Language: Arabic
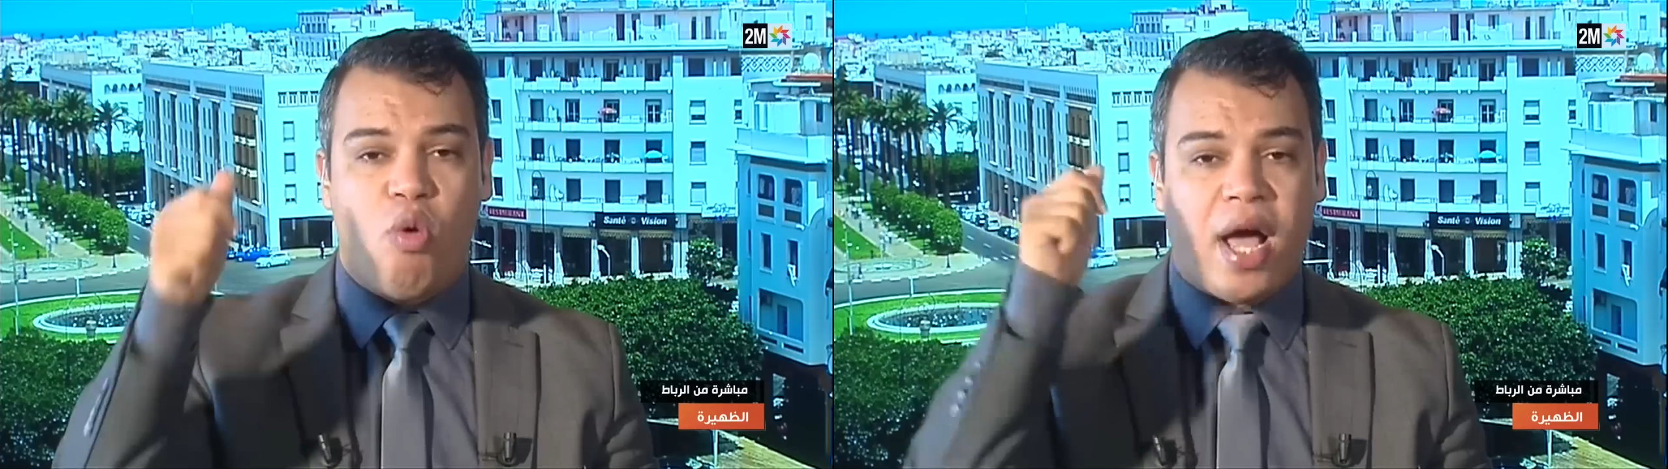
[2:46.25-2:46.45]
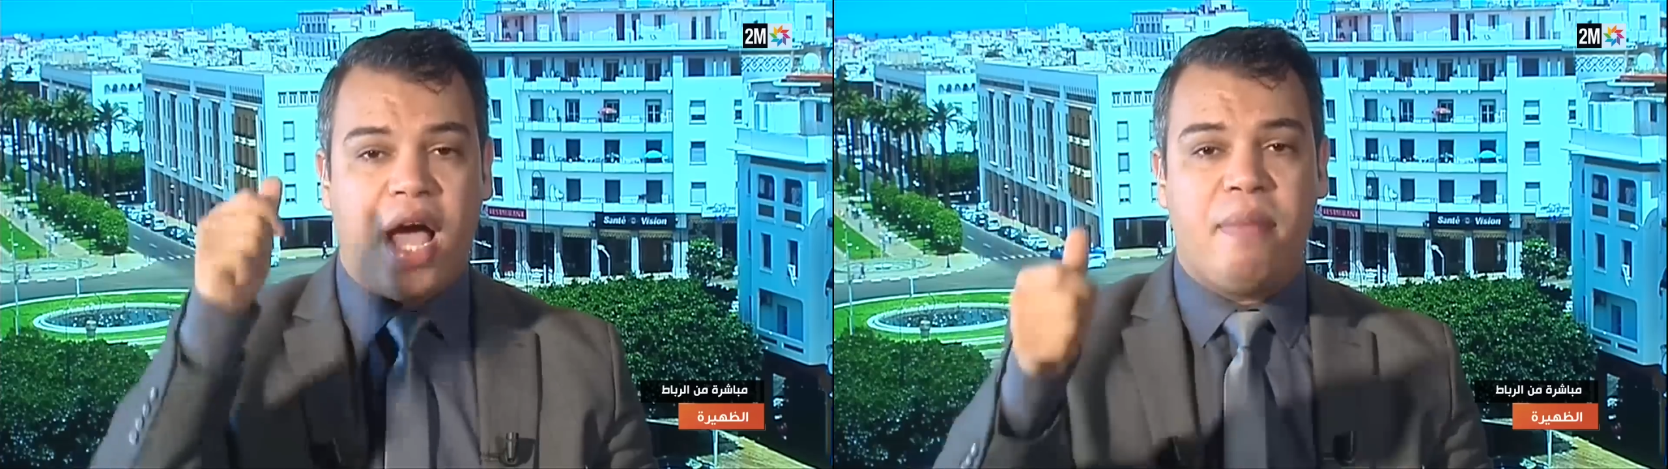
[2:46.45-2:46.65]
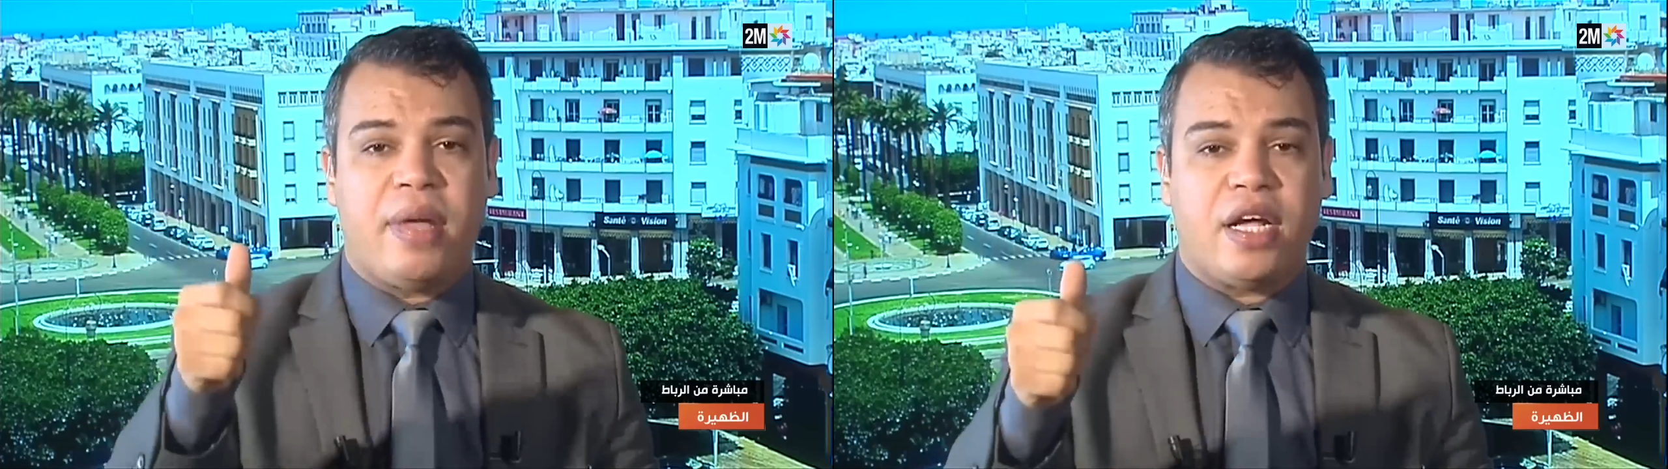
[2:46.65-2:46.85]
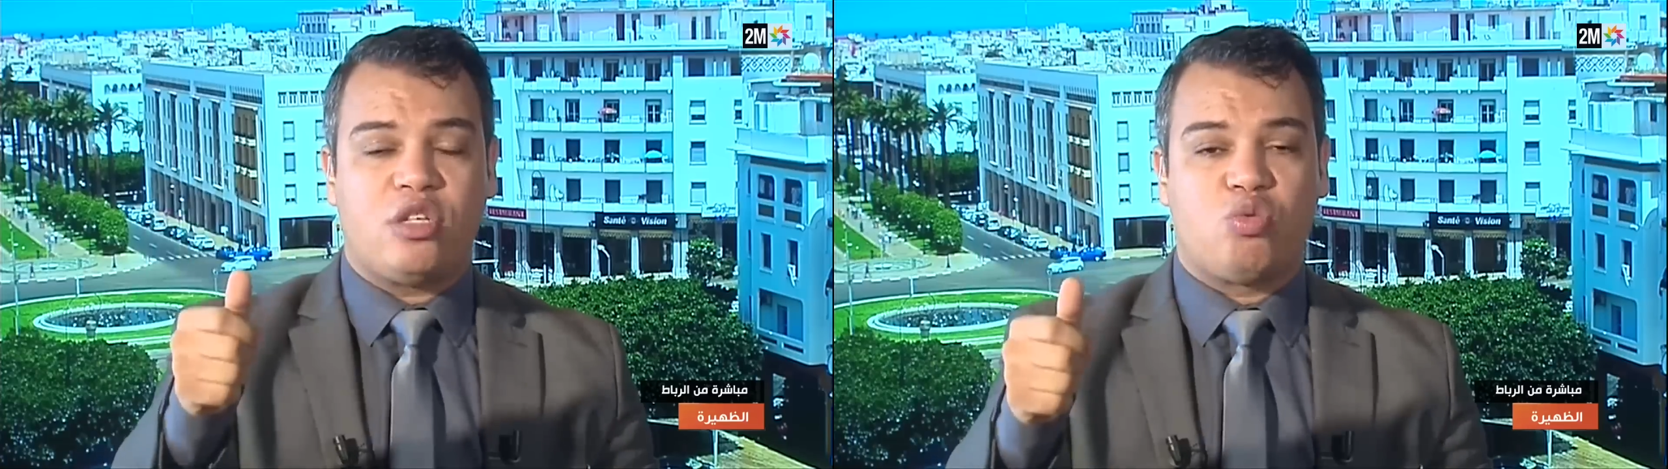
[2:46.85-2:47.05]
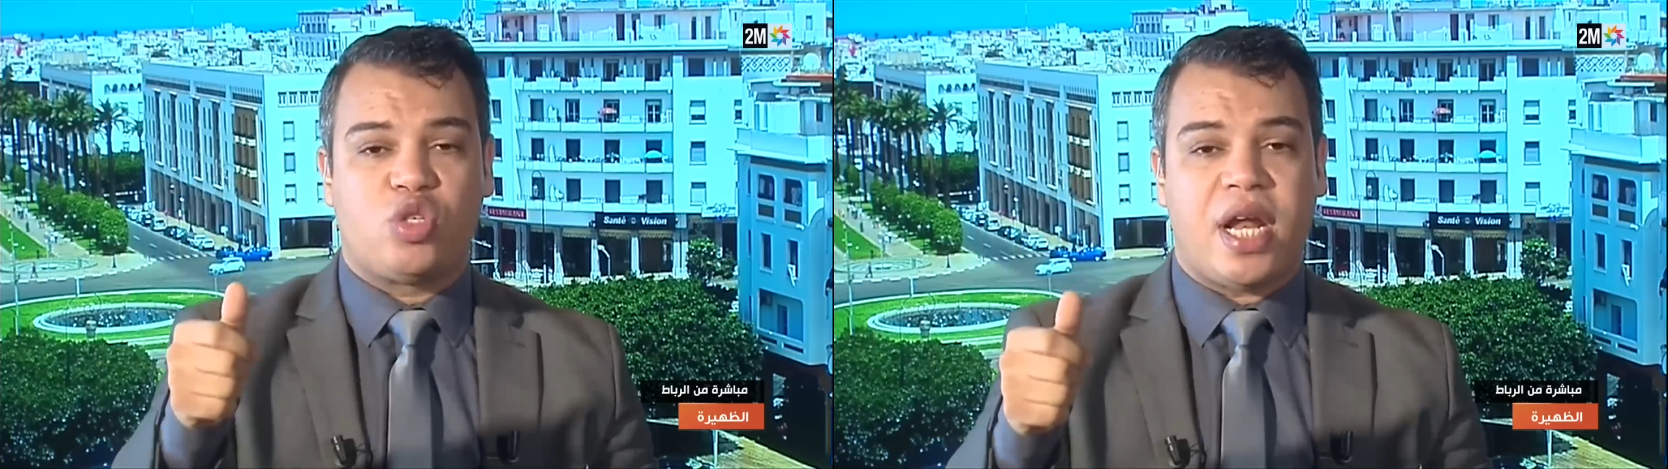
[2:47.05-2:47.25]
موقعة من
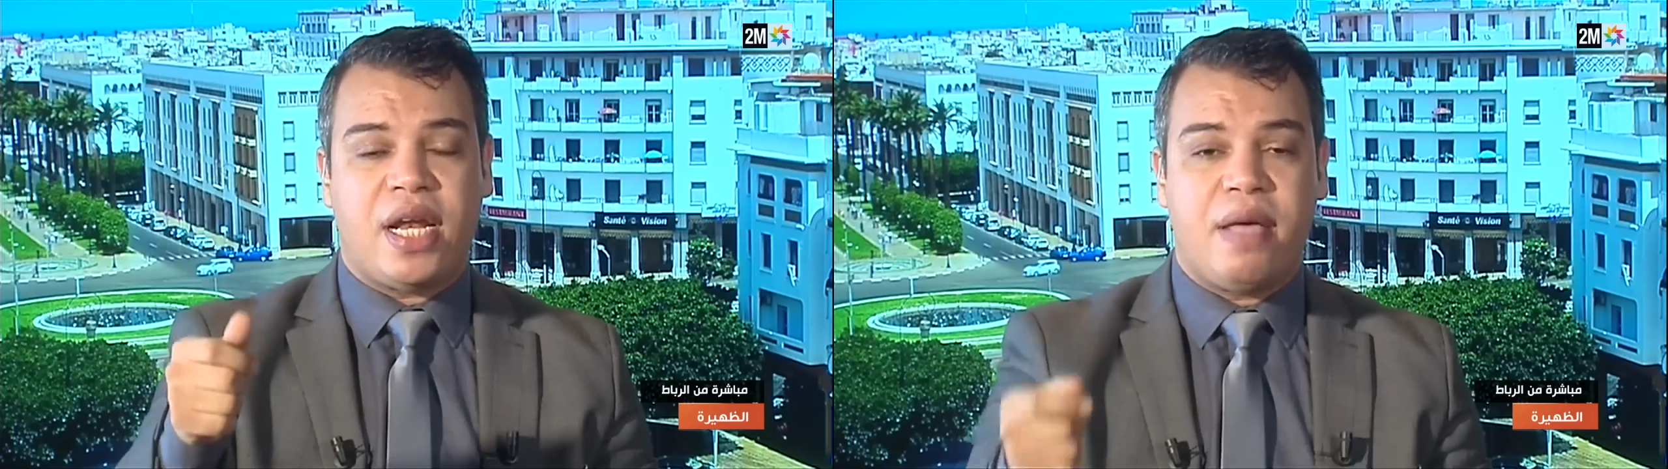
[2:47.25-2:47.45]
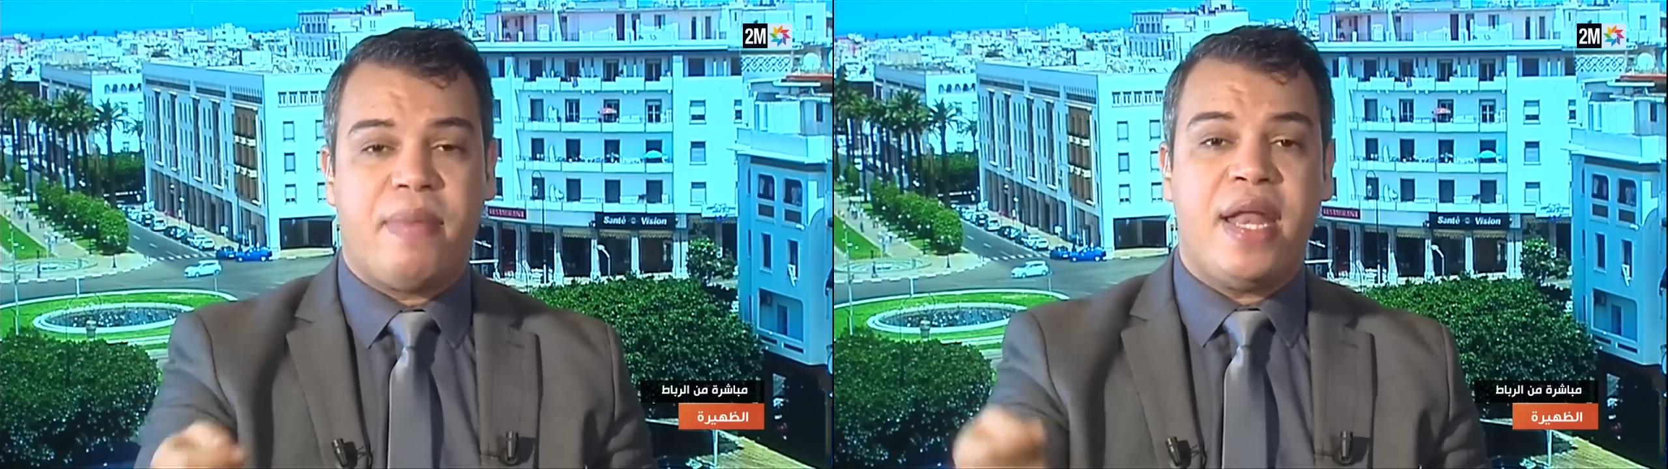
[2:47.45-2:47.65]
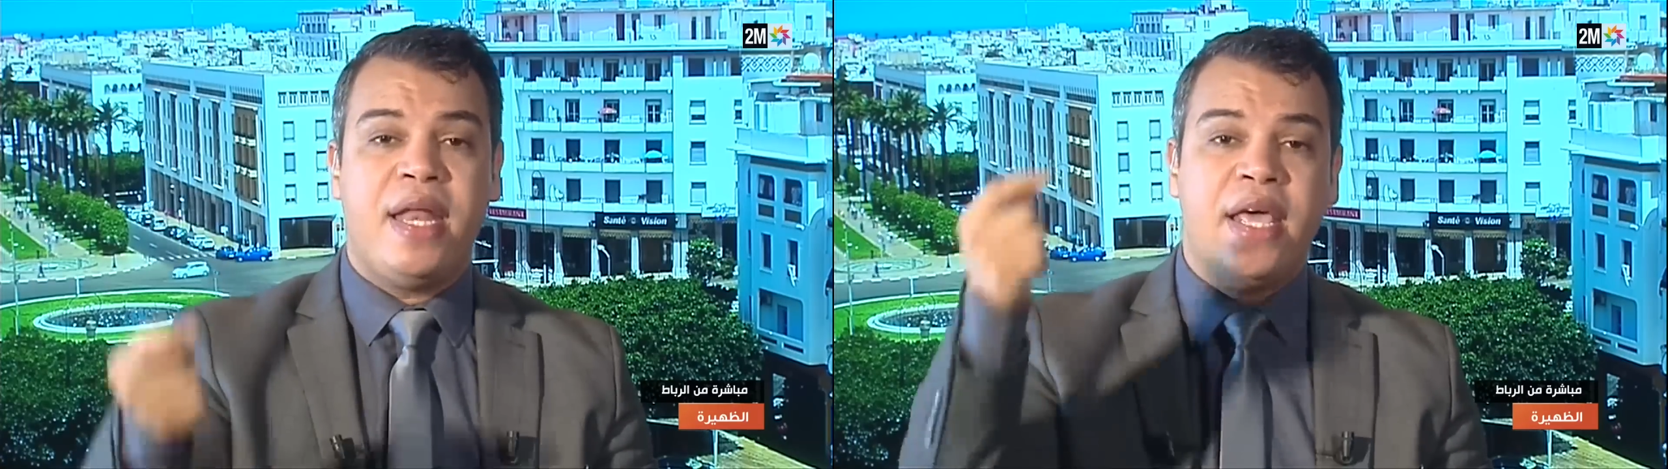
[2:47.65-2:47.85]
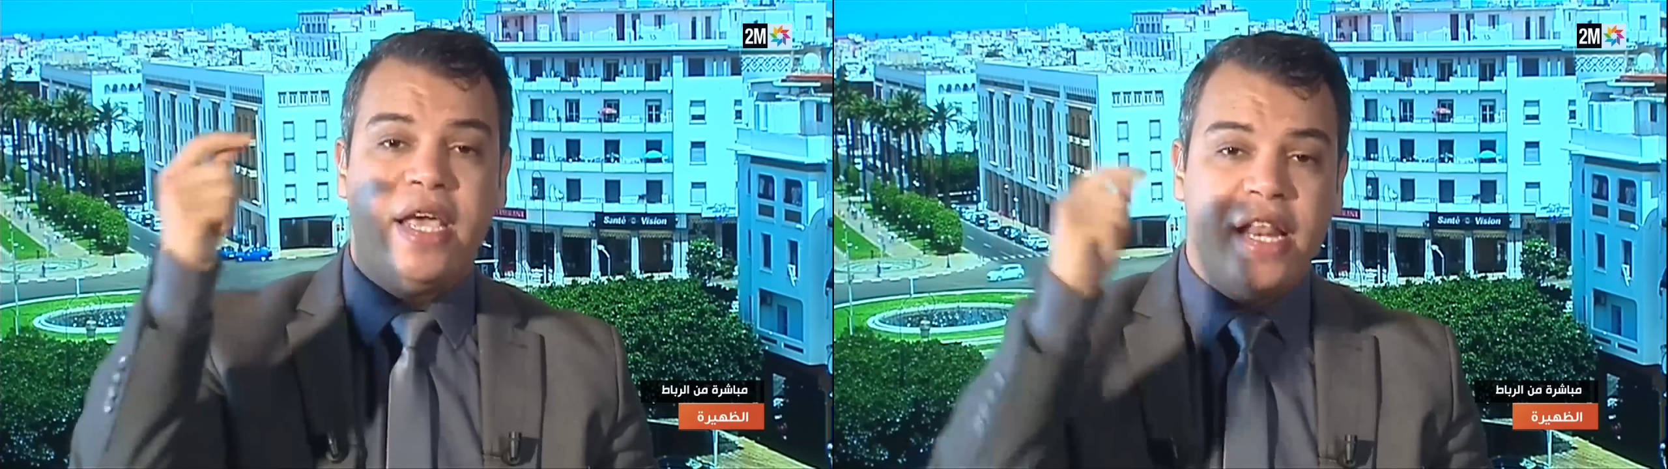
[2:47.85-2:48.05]
رئيس وزراء اليابان